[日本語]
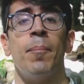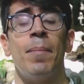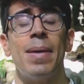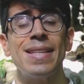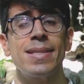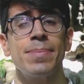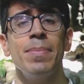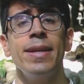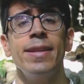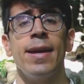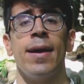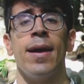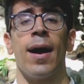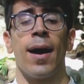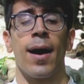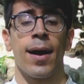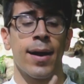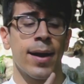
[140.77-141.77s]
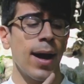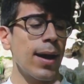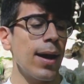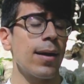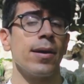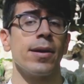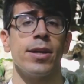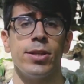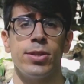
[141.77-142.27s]
マスメディアや科
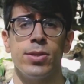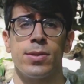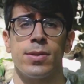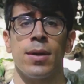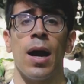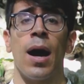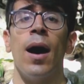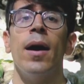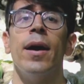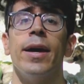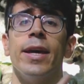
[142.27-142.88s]
学技術が、